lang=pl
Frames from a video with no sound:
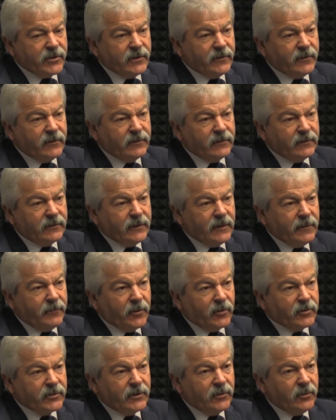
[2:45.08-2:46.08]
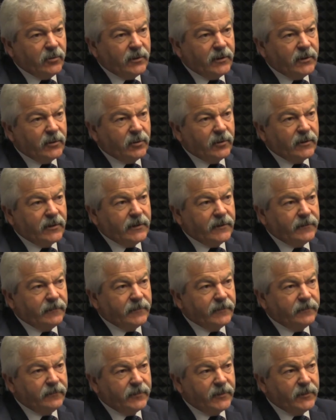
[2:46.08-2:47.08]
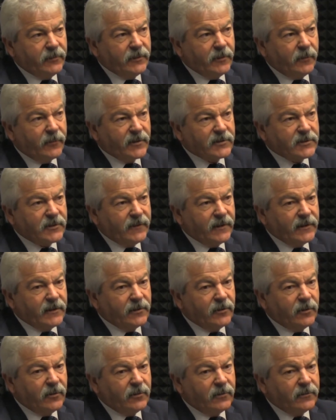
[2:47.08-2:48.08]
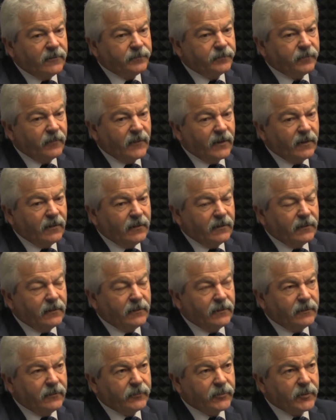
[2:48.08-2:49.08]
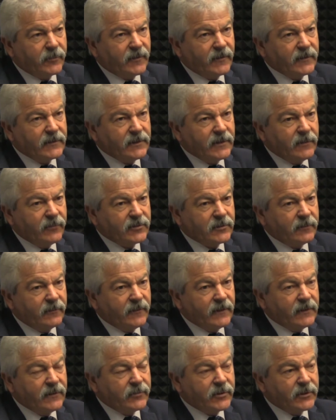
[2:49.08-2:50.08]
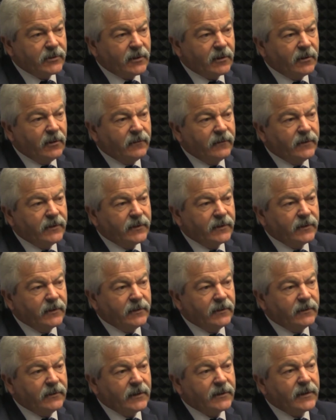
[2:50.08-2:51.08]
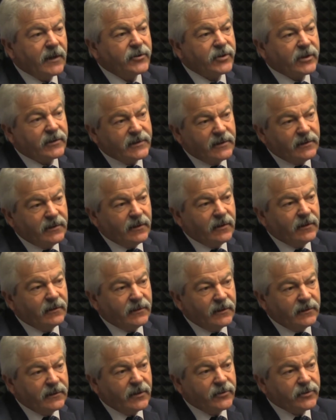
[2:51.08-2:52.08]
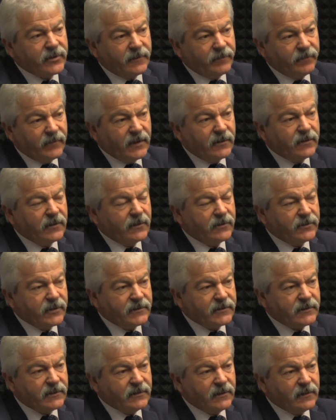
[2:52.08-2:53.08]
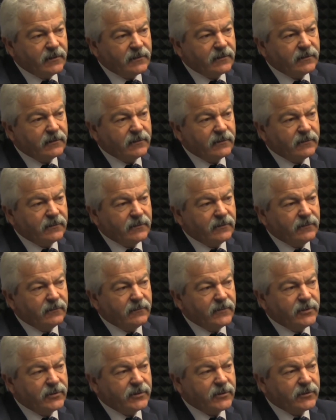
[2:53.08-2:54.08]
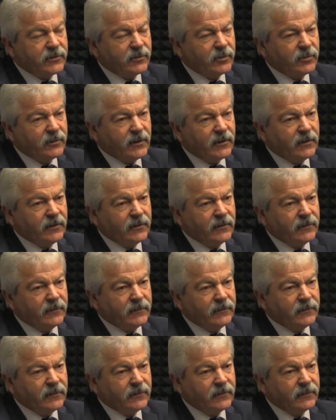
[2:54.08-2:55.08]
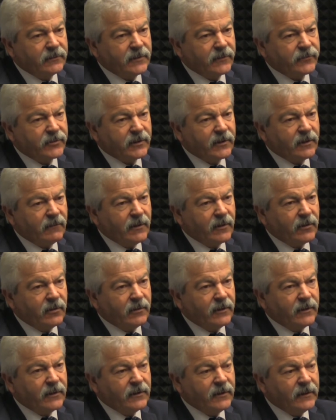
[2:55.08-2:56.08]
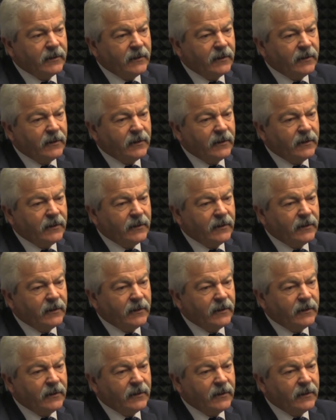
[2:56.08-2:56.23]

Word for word: że te procedury, które były opracowane do mm, e, przeprowadzania postępowań przetargowych, że co, e, najtańsza, że cena, najtańsza, najtańsza cena, e, myślę, że tutaj no, zawsze grała rolę